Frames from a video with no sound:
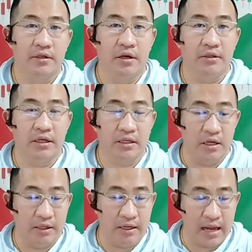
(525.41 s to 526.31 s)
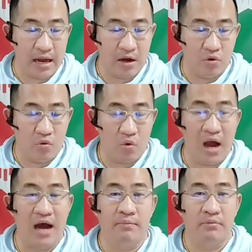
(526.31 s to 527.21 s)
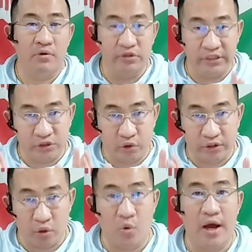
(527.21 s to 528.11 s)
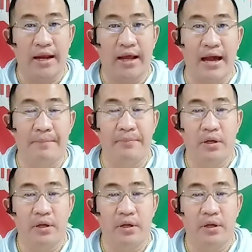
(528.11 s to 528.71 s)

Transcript: คือถ้าเกิดเอาความรู้สึกส่วนตัวนะครับ